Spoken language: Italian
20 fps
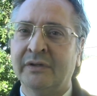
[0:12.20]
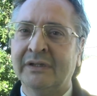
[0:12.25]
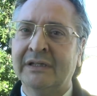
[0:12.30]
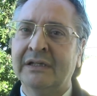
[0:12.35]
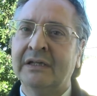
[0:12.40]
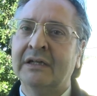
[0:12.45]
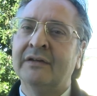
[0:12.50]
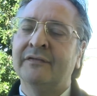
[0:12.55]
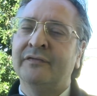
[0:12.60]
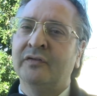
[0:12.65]

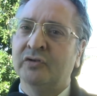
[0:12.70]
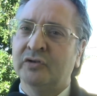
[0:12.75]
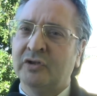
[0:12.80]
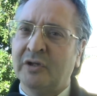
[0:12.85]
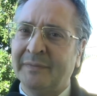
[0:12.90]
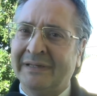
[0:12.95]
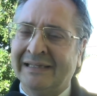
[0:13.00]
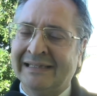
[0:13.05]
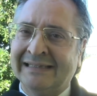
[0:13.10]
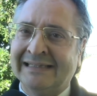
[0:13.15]

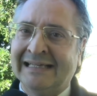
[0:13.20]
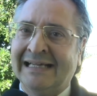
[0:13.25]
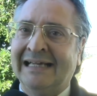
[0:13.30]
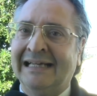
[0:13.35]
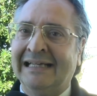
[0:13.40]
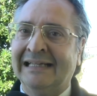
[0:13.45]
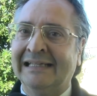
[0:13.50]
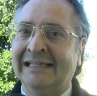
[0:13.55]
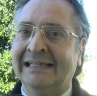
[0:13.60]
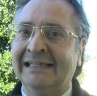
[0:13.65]

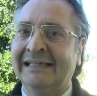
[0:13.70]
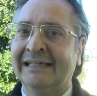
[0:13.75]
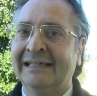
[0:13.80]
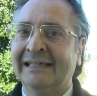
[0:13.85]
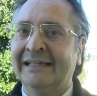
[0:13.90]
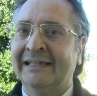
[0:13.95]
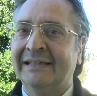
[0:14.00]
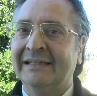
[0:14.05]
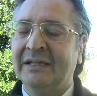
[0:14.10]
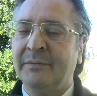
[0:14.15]
fondamentale
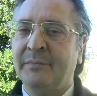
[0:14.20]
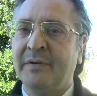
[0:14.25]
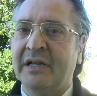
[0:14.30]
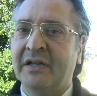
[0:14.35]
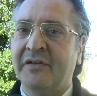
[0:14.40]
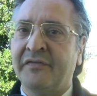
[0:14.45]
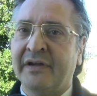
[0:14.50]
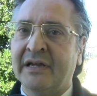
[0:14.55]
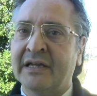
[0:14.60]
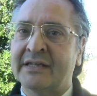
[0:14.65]
di
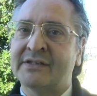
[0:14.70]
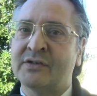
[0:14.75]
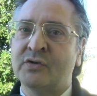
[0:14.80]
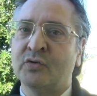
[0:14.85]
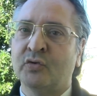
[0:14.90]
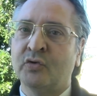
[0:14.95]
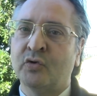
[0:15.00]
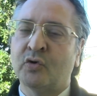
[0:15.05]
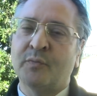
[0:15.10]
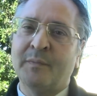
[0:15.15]

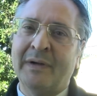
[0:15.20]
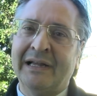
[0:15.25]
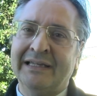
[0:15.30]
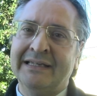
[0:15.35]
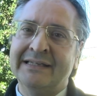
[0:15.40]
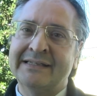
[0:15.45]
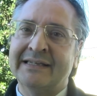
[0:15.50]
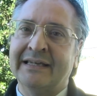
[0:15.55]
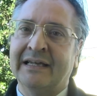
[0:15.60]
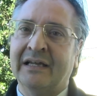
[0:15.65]
pianificazione
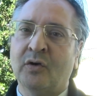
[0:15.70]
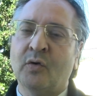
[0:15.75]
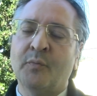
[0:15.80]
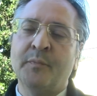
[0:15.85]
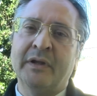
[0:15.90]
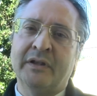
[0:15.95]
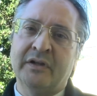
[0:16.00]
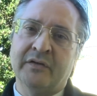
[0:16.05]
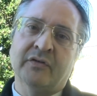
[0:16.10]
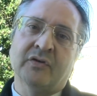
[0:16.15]
urbanistica,
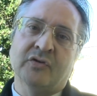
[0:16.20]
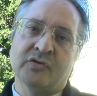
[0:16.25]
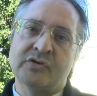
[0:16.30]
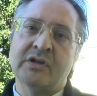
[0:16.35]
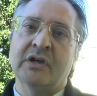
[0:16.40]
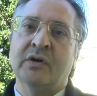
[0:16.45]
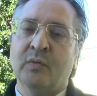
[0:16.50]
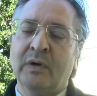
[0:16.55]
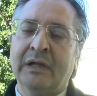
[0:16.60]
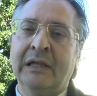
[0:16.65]
l'obiettivo nostro
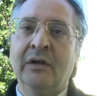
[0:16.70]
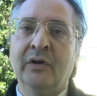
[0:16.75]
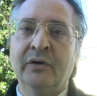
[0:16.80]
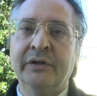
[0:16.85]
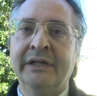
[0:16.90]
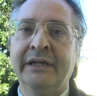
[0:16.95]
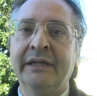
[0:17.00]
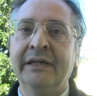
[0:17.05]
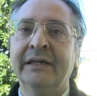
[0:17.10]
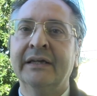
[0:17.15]
è quello
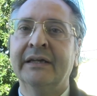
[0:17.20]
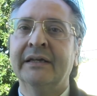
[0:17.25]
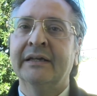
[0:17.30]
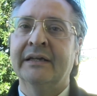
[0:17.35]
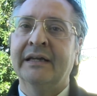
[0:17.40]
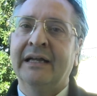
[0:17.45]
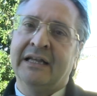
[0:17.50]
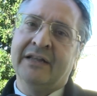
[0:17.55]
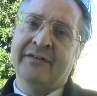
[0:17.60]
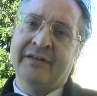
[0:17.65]
di
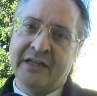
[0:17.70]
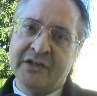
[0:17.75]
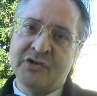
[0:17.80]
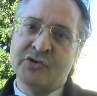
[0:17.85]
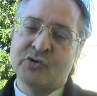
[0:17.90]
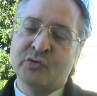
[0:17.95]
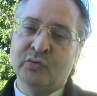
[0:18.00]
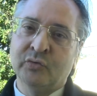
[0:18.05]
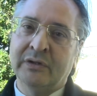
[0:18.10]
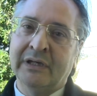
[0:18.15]
arrivare in
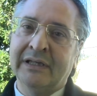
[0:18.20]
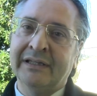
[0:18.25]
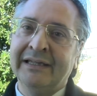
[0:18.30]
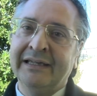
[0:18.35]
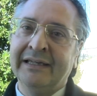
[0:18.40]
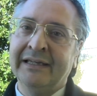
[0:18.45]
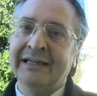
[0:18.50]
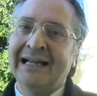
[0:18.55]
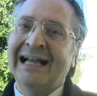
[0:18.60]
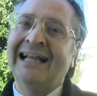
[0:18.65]
giunta e
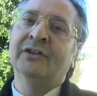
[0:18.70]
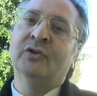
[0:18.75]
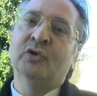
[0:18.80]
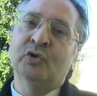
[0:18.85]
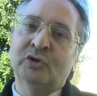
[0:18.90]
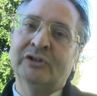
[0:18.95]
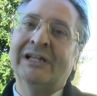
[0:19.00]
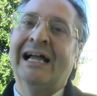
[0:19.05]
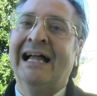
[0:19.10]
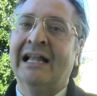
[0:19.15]
di
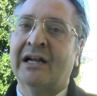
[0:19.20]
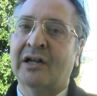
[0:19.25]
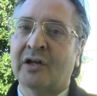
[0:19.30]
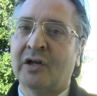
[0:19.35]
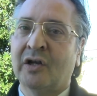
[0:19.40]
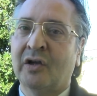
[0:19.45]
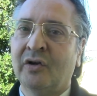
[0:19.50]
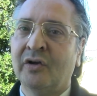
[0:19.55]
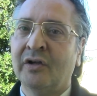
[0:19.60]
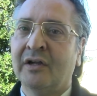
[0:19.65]

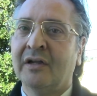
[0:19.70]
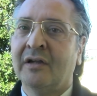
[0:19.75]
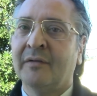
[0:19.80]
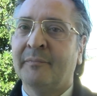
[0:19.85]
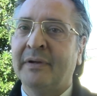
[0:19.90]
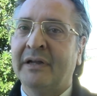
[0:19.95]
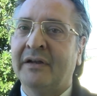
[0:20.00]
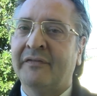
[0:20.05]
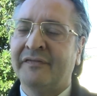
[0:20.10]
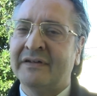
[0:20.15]
adottarlo
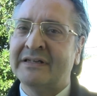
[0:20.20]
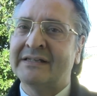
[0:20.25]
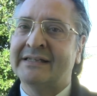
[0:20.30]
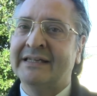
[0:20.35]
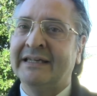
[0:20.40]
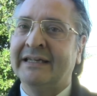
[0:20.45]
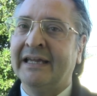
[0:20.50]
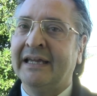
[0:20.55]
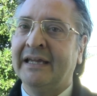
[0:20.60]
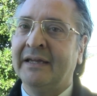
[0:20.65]
per far
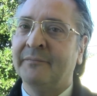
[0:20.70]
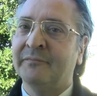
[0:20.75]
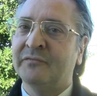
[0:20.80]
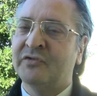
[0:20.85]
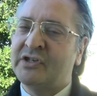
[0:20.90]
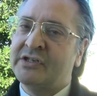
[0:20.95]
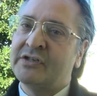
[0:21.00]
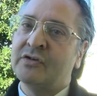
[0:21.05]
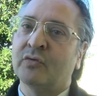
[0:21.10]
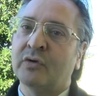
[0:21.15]
sì che
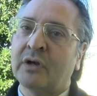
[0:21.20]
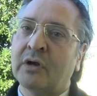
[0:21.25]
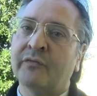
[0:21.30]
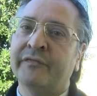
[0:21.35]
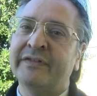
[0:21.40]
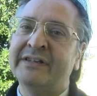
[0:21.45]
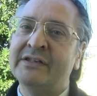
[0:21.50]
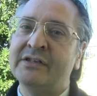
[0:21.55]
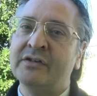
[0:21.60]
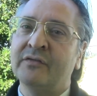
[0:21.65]
ci sia una,
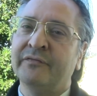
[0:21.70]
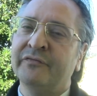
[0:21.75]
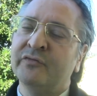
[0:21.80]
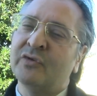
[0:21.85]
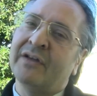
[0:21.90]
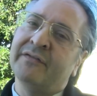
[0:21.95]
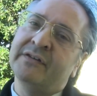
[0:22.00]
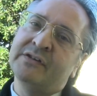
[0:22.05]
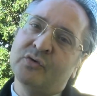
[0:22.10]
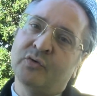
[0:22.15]

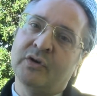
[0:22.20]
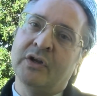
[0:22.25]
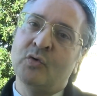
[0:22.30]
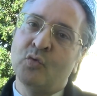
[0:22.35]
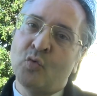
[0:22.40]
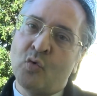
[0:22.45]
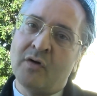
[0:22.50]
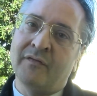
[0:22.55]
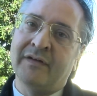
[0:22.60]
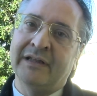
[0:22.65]
una visione
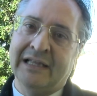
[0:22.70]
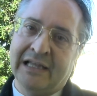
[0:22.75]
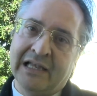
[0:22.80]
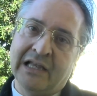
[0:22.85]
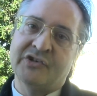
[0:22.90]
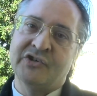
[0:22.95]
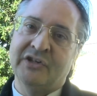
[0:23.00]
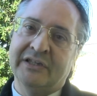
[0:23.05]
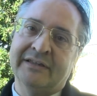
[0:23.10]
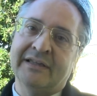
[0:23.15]
nuova della
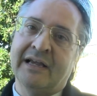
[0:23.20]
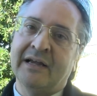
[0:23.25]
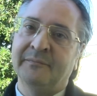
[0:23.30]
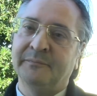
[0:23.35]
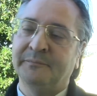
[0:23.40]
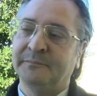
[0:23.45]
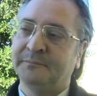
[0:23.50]
città.